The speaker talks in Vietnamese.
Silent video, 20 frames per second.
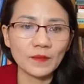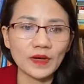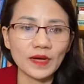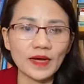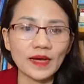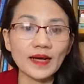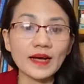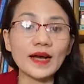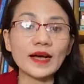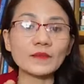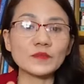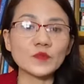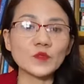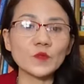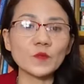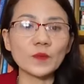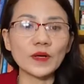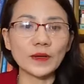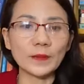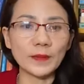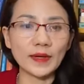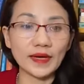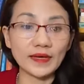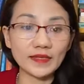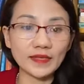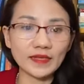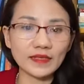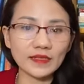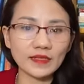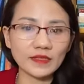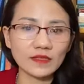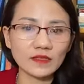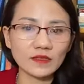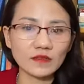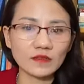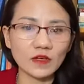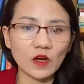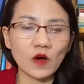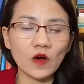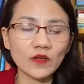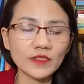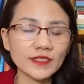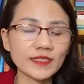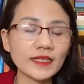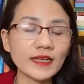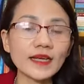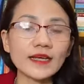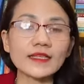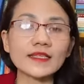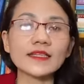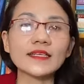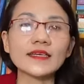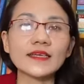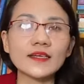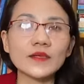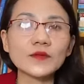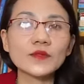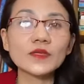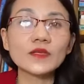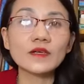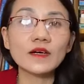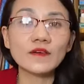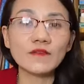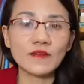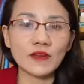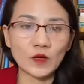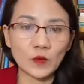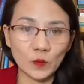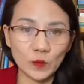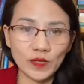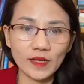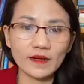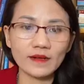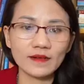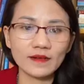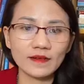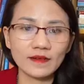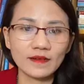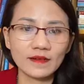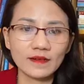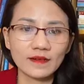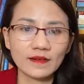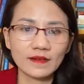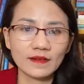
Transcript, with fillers: mà cái cảm xúc mạnh mẽ nhất ấy, đó chính là tình yêu thương và lòng biết ơn